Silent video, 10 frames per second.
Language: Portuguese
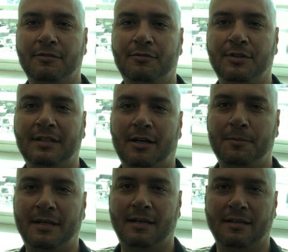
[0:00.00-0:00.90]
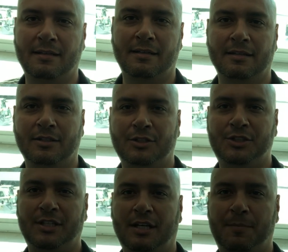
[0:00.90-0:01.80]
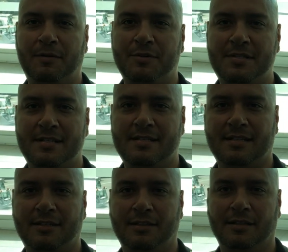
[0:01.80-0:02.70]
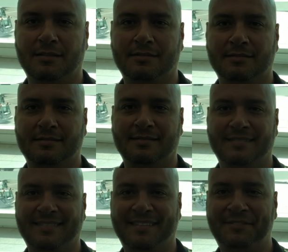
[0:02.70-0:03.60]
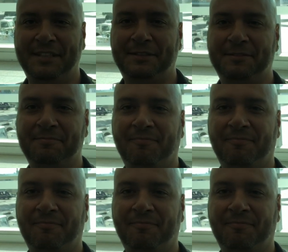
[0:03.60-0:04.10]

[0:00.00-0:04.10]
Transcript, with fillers: vou dar uma geral para vocês aqui ó, tá vendo?